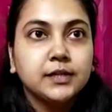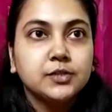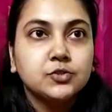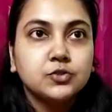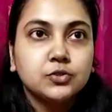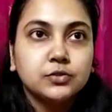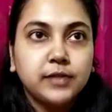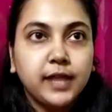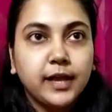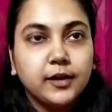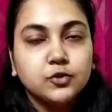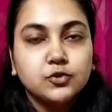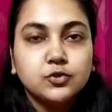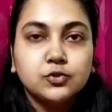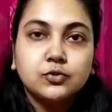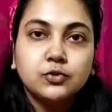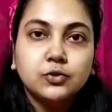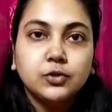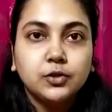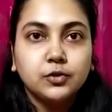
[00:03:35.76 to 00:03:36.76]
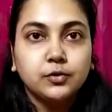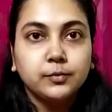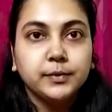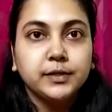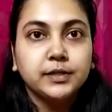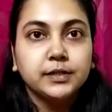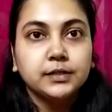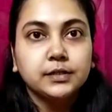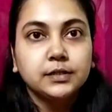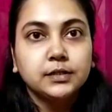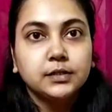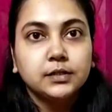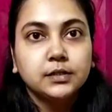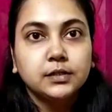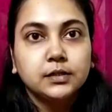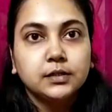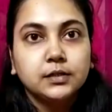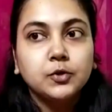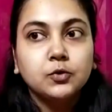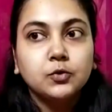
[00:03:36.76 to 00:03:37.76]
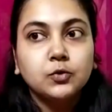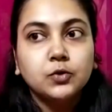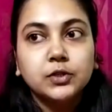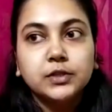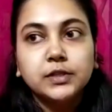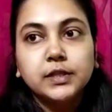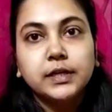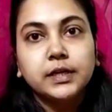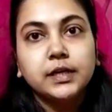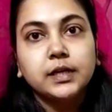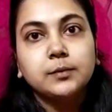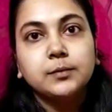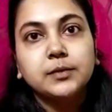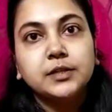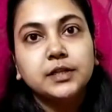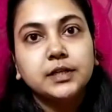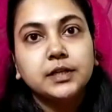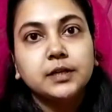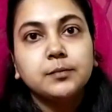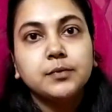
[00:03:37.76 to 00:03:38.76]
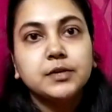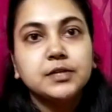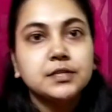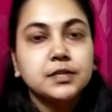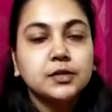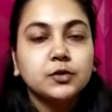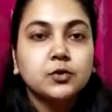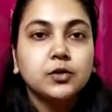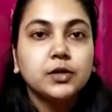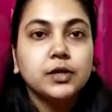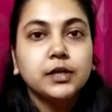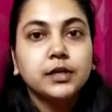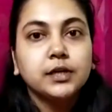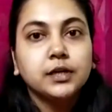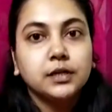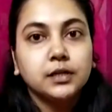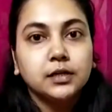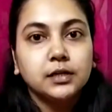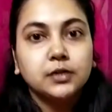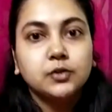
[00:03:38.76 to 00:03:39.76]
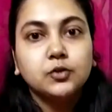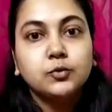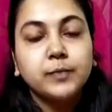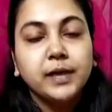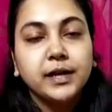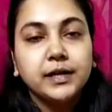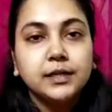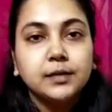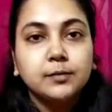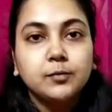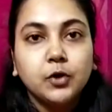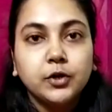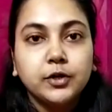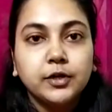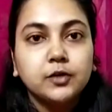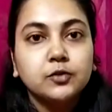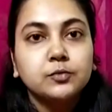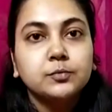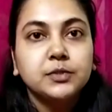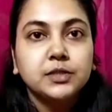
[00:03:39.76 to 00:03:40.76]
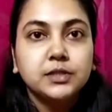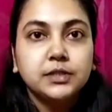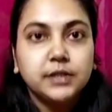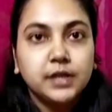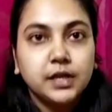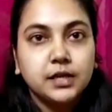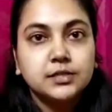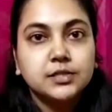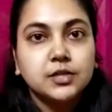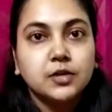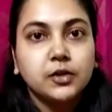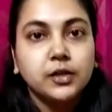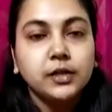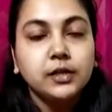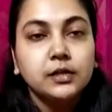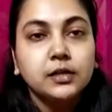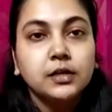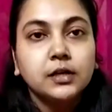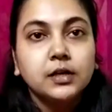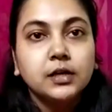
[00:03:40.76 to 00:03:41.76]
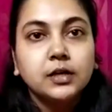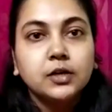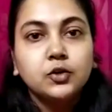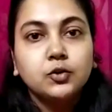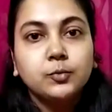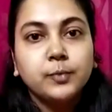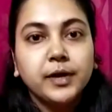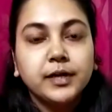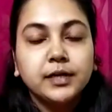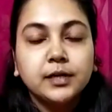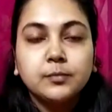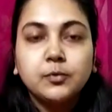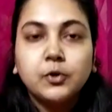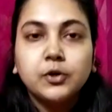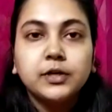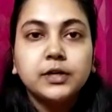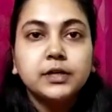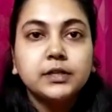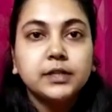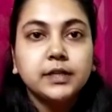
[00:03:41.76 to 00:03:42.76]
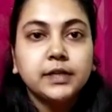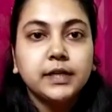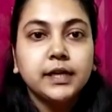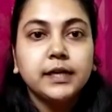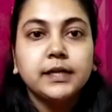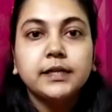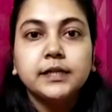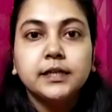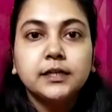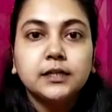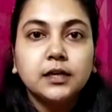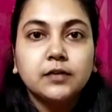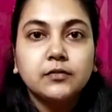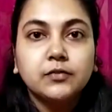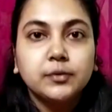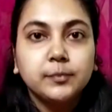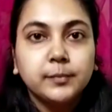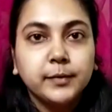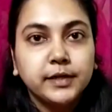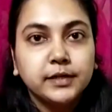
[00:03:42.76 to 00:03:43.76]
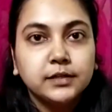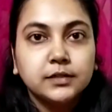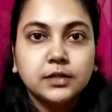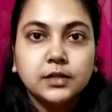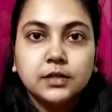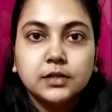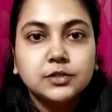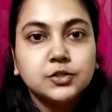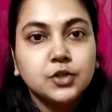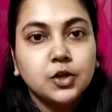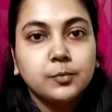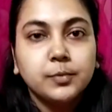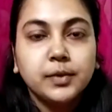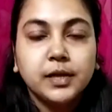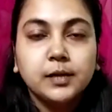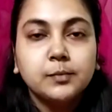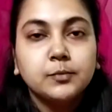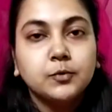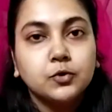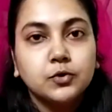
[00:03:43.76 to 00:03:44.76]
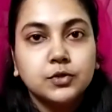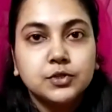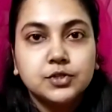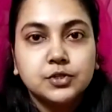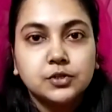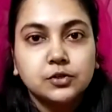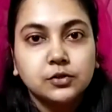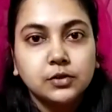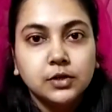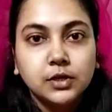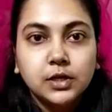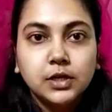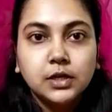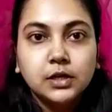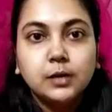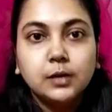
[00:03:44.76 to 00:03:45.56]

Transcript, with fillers: প্রায় তেরো চোদ্দো কিলোমিটার তারপর ওখান থেকে আমাদেরকে বাসে করে রোমানিয়া বর্ডার অবধি নিয়ে আসা হয় রোমানিয়া বর্ডার থেকে ইন্ডিয়ান গভর্নমেন্ট সব হেল্প করেছিল